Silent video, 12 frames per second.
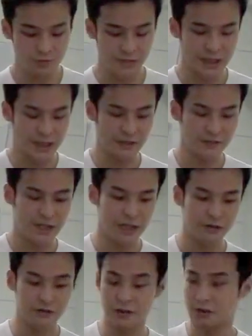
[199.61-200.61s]
未然に防
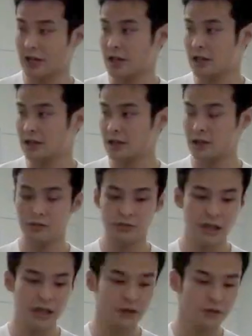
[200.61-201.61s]
げるのではないかっていうよう
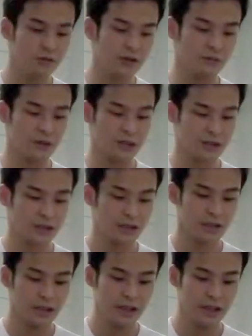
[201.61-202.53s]
な研究をしています。